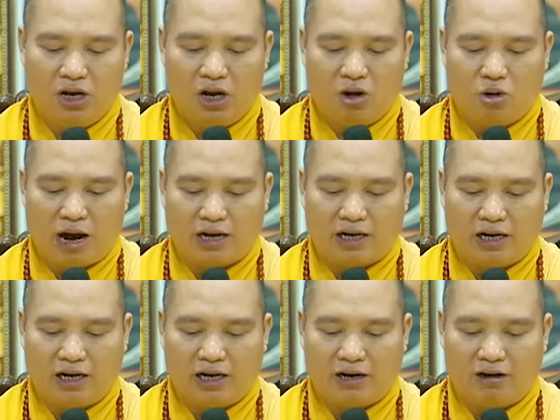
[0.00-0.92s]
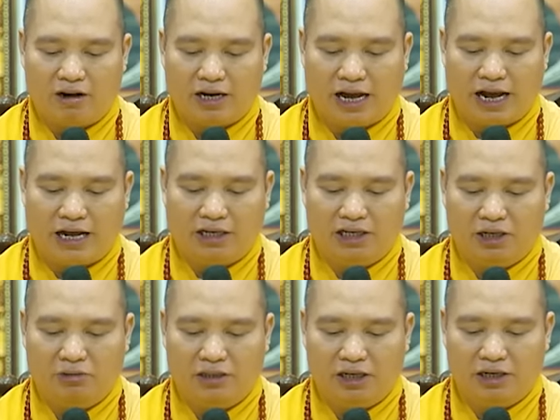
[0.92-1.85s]
hoặc có kẻ
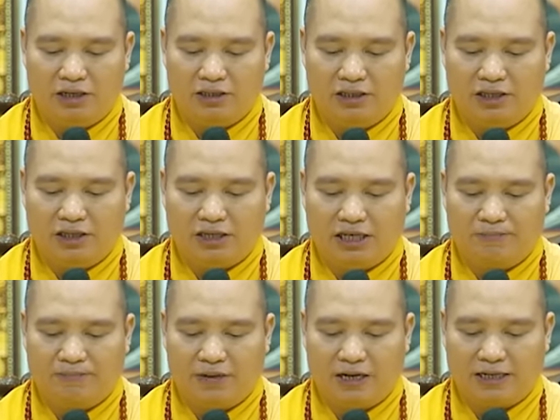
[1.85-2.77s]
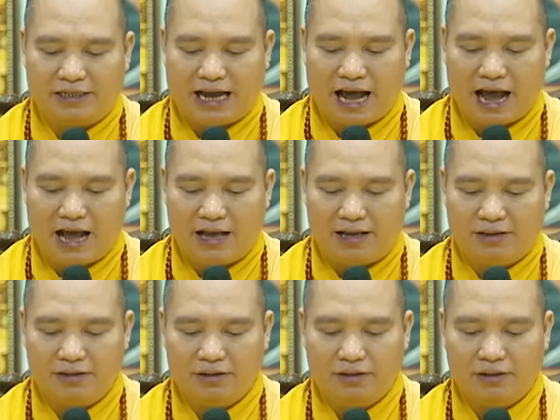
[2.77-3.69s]
thiếu nợ chưa kịp trả
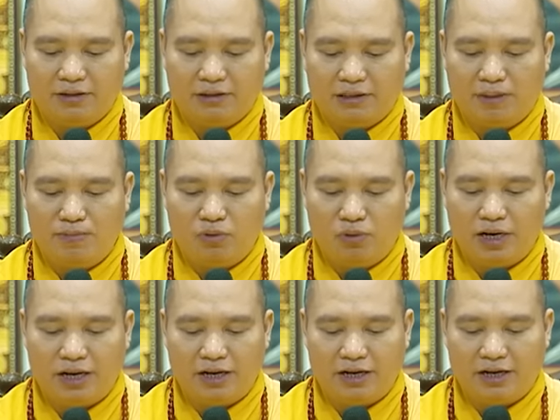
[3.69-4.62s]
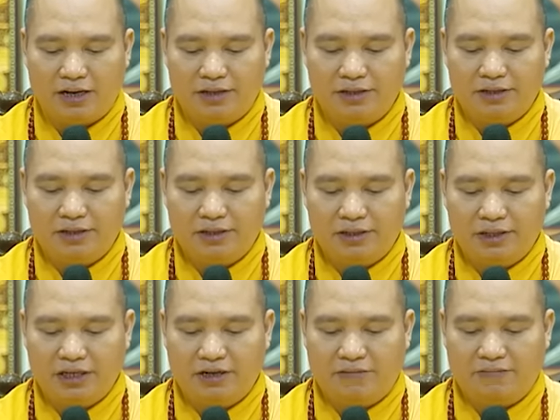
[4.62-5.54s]
tâm nguyện
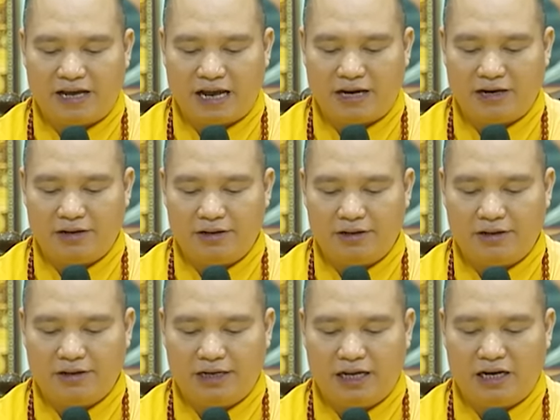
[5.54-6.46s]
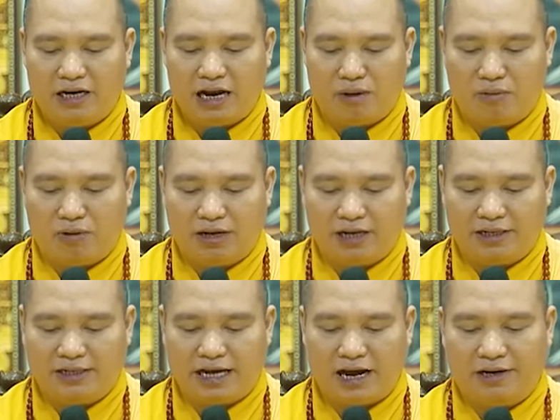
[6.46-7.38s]
chưa vẹn nên lòng
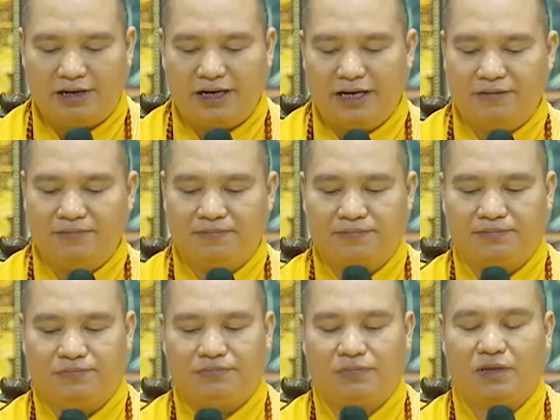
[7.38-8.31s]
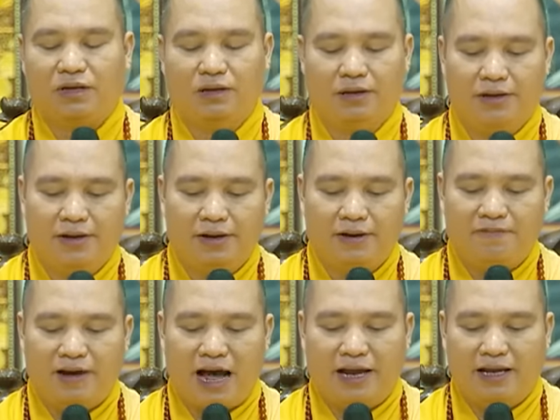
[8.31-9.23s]
chẳng yên
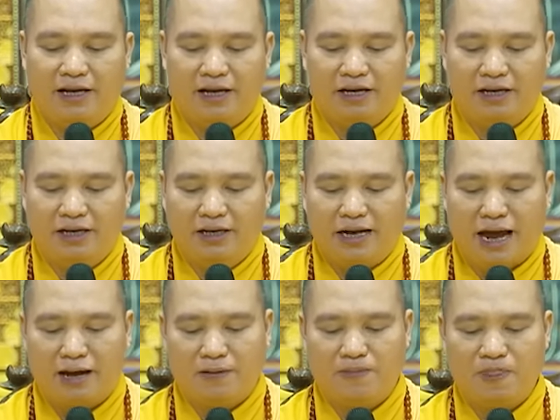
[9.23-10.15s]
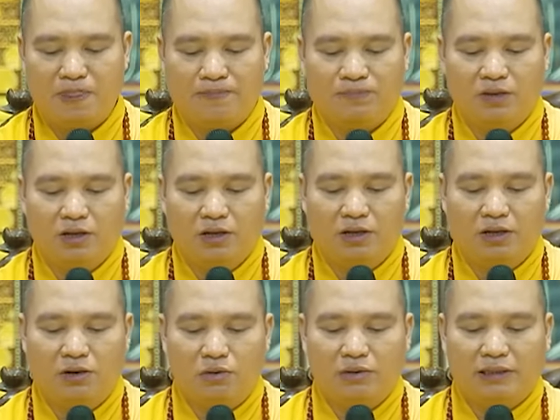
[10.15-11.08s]
phải nghĩ rằng
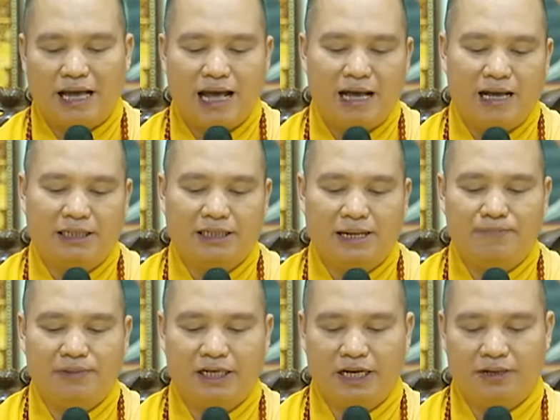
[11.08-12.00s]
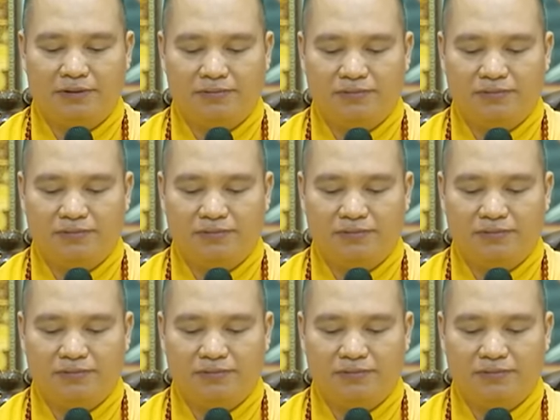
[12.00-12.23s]
lúc ta sắp chết